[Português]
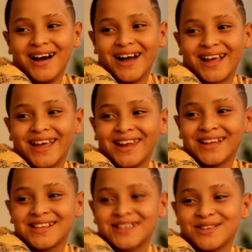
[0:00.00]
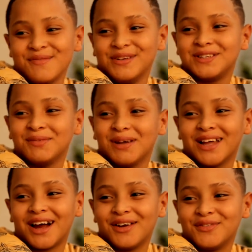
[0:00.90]
Aquela que você subiu em cima
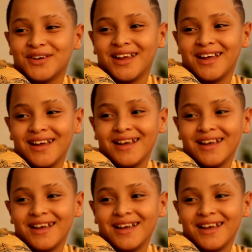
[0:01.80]
da árvore?